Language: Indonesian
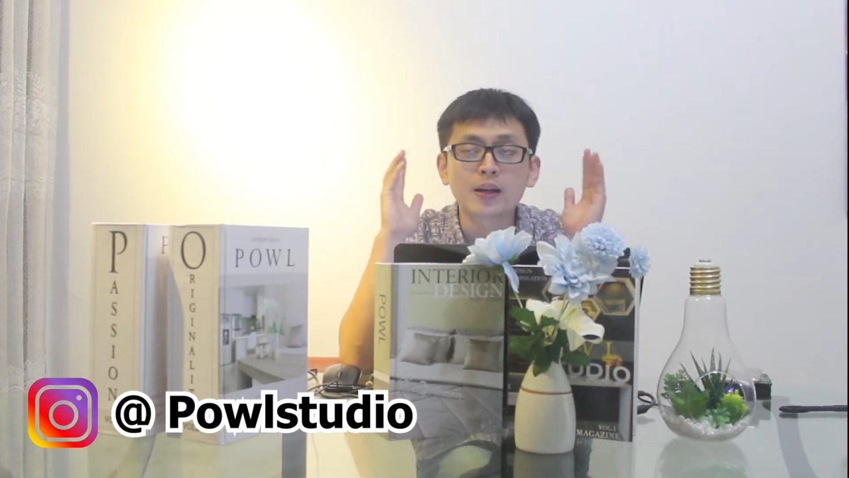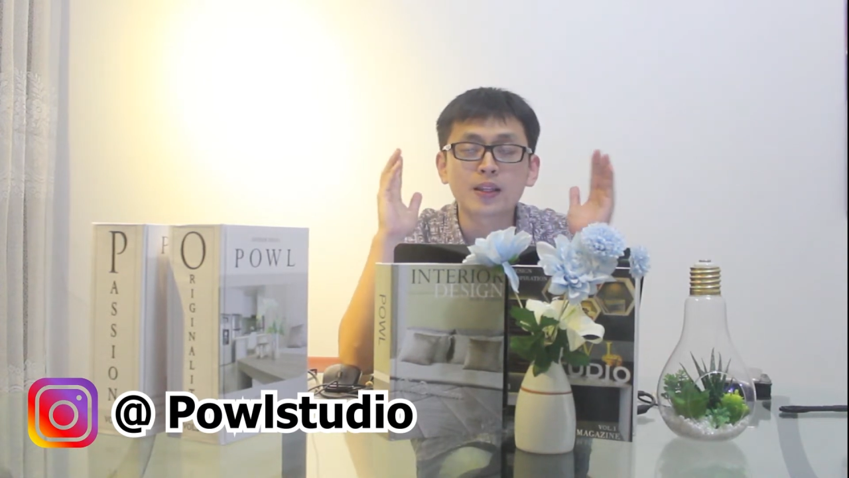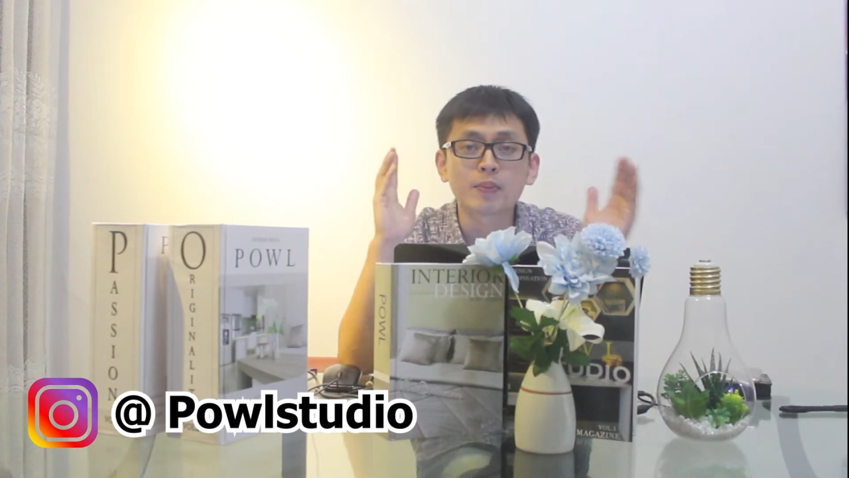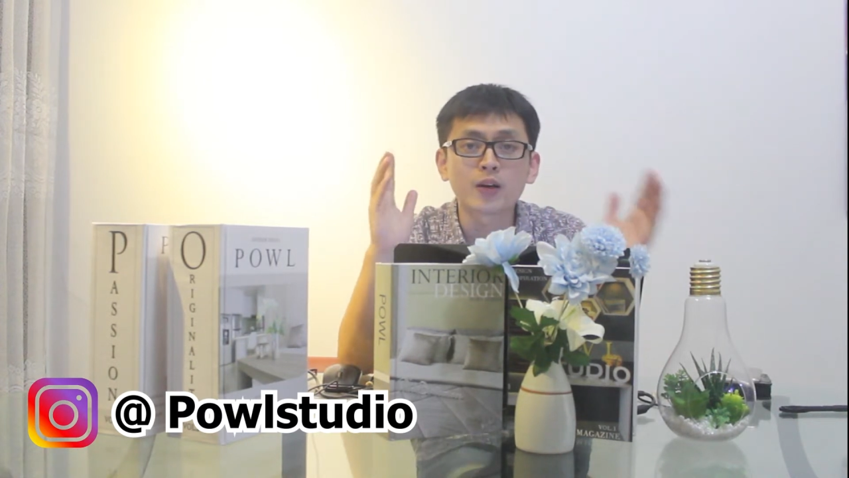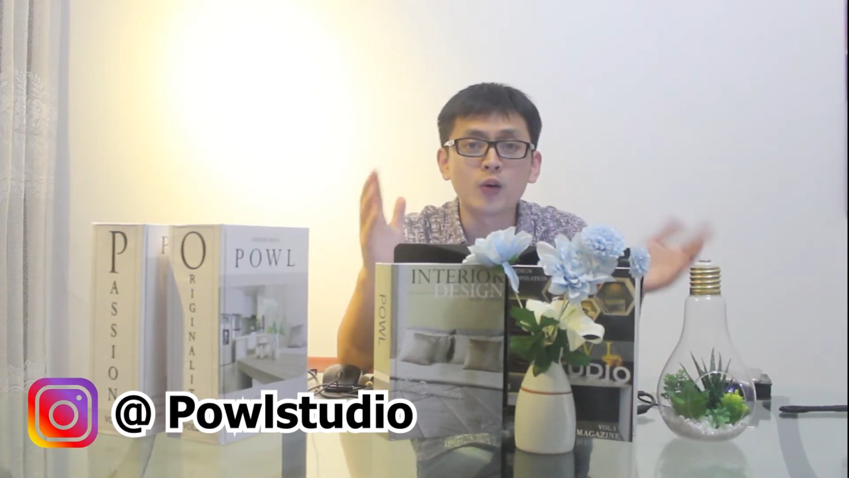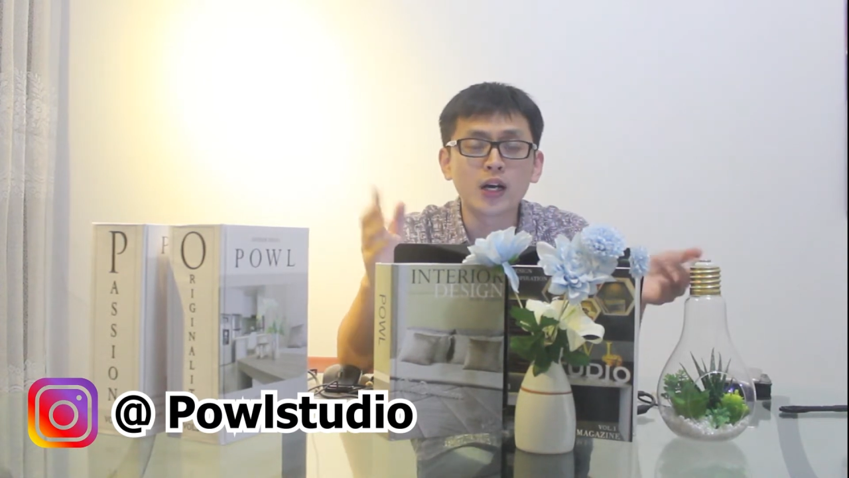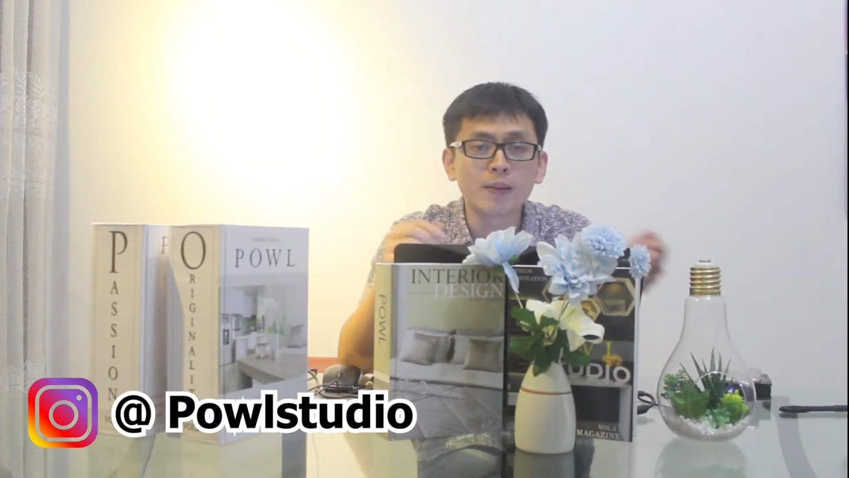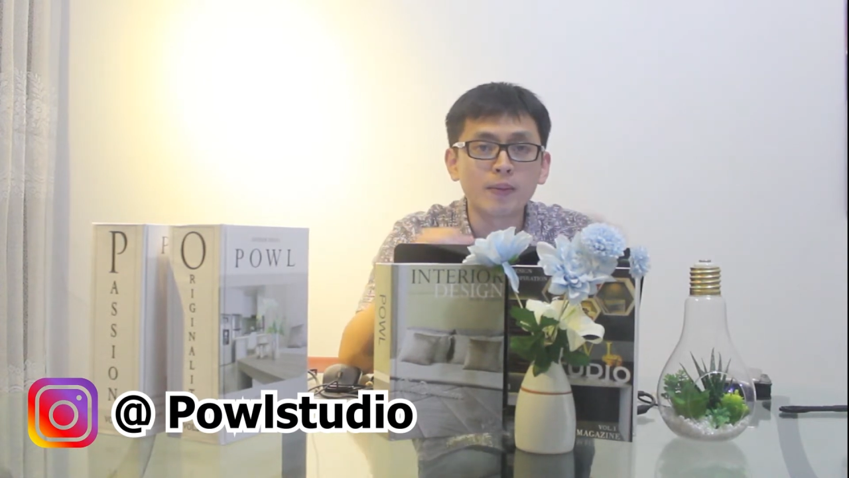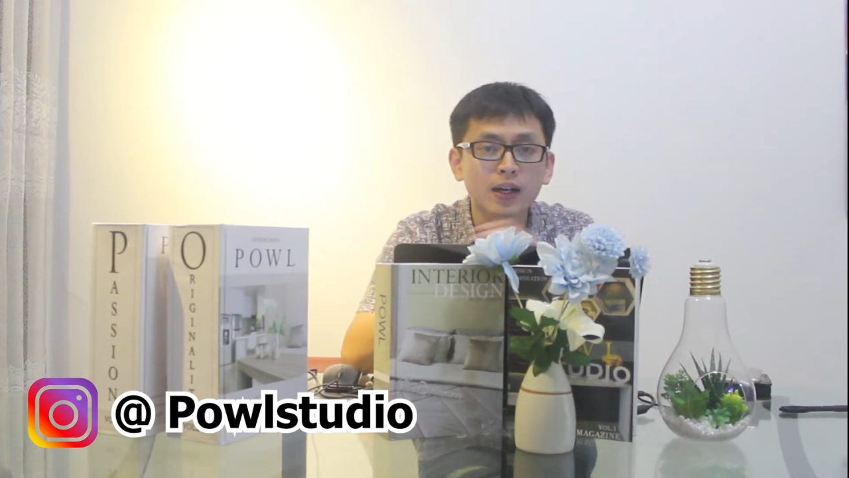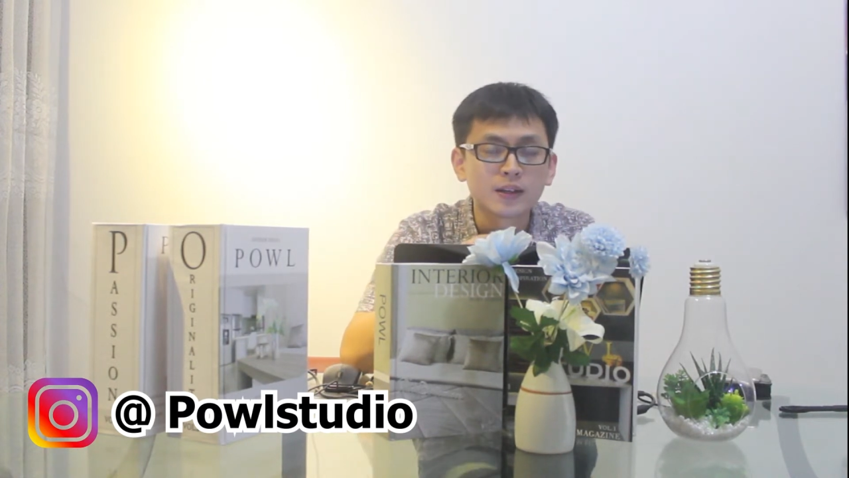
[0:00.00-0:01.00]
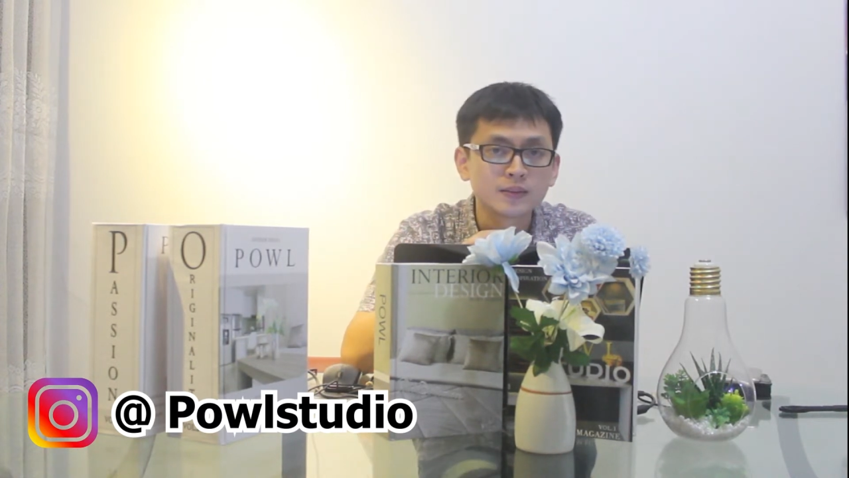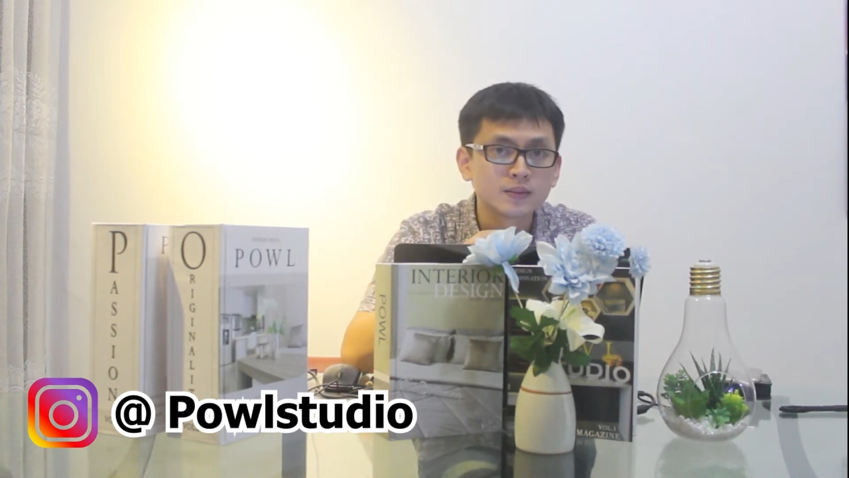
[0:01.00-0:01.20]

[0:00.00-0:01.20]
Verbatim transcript: apartemen dua kamar.